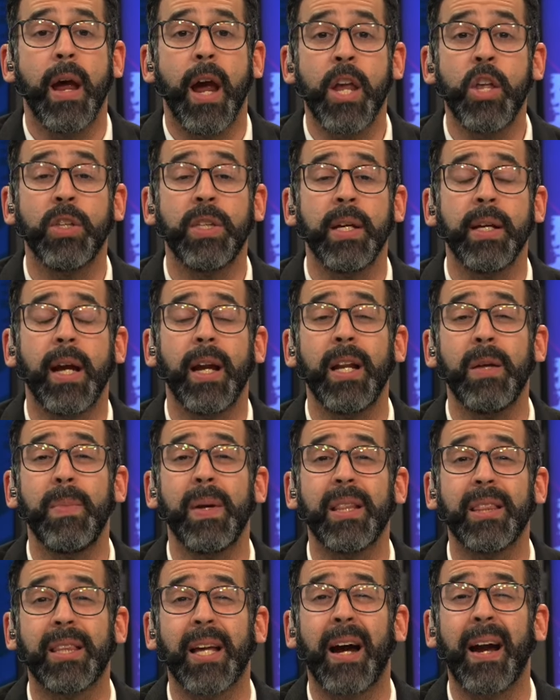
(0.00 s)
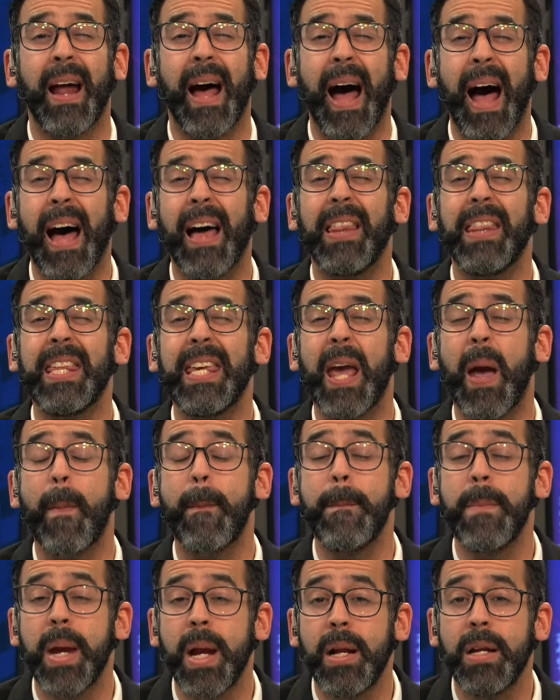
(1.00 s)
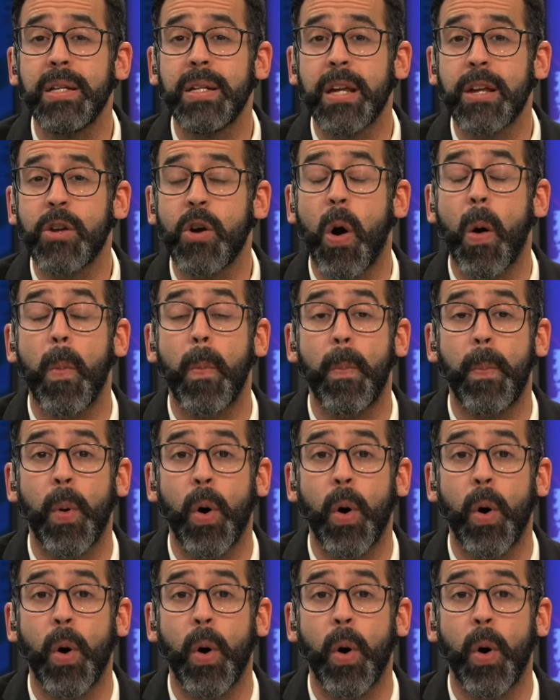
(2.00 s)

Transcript: Ellos tienen que alimentar a 10.000 niños